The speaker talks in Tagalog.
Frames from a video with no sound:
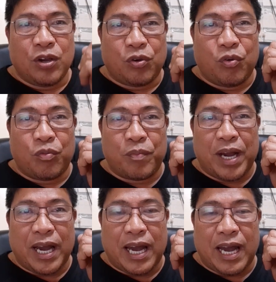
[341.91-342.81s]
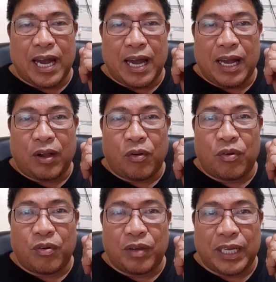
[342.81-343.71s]
Kung, ma,
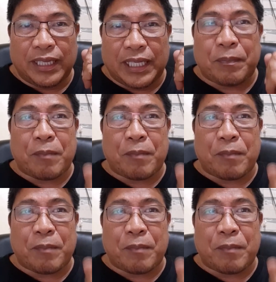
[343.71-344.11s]
kung hindi